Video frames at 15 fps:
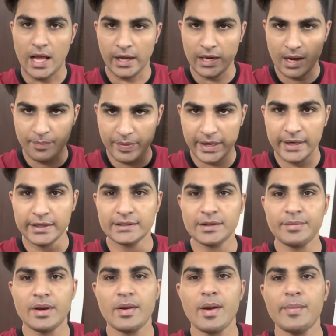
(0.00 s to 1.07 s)
अगर आप मेरे लिंक से
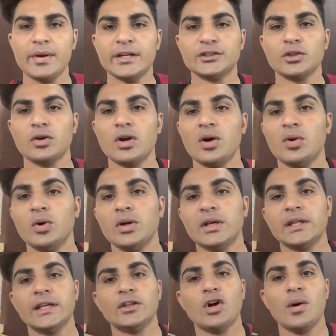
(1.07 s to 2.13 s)
बिना एप्लीकेशन को डाउनलोड
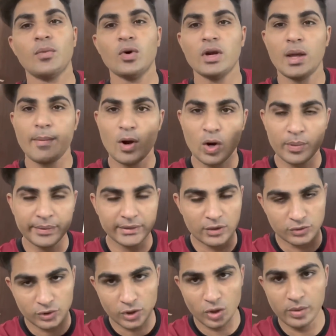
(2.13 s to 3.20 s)
करते हैं तो आपको डेमो अकाउंट में
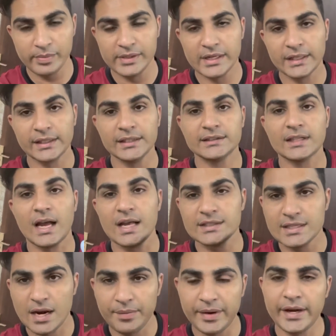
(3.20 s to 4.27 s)
थाउजेंड डॉलर मिल जाते हैं जहां
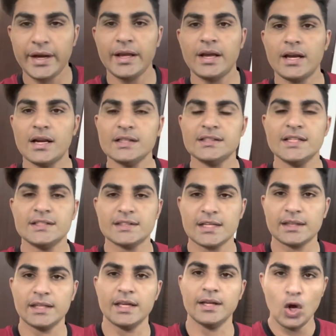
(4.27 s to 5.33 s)
से आप ट्रेडिंग करना सीख
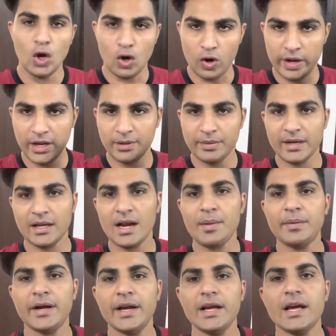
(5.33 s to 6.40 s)
सकते हैं और एक बार अगर
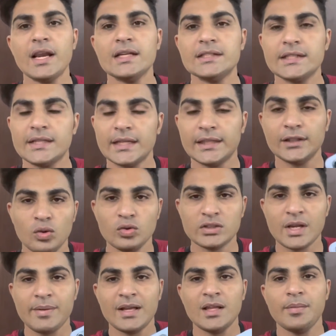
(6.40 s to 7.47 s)
आप ट्रेडिंग करना सीख जाते हैं तो
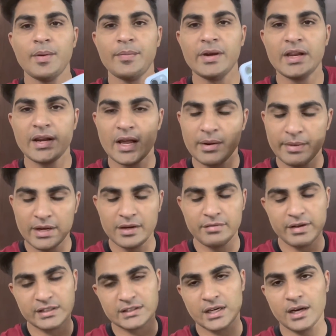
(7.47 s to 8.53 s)
उसके बाद आप अपनी रियल मनी
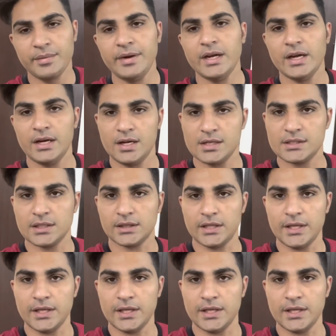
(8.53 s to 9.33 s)
इन्वेस्ट करके भी ट्रेड कर सकते